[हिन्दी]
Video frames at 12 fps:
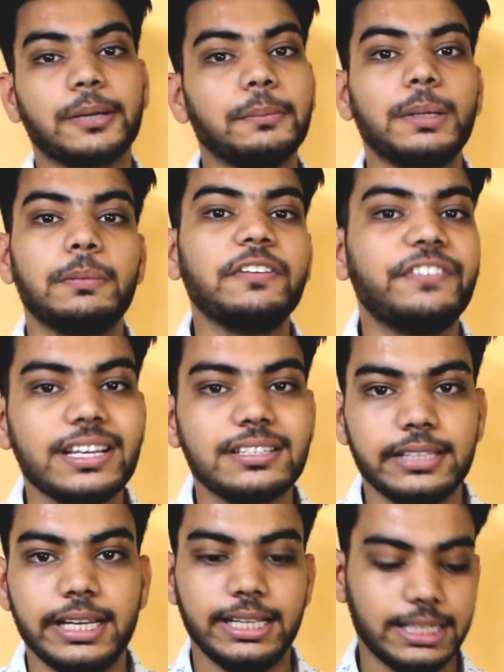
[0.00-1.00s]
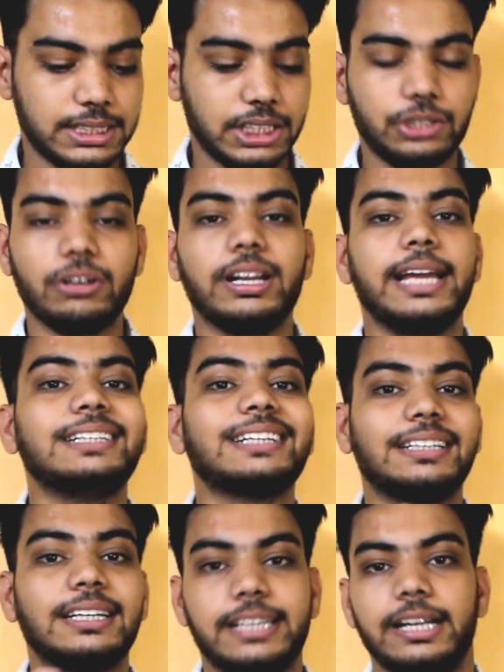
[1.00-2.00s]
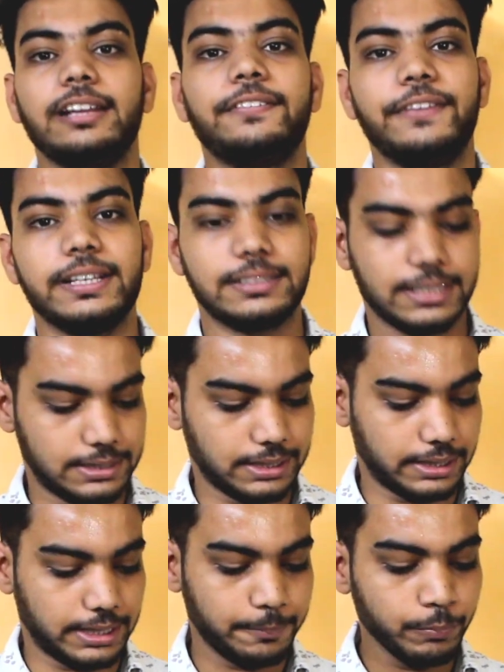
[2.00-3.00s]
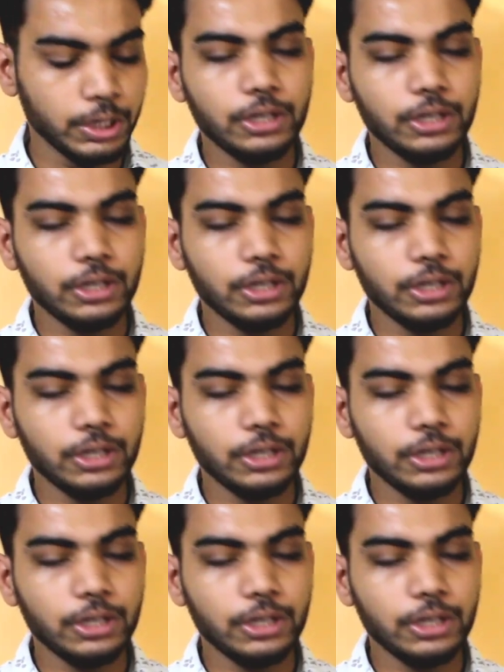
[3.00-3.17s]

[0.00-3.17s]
गर्मी भी फेस नहीं कर सकते और ना ही ज़्यादा ठंडी फेस कर सकते हैं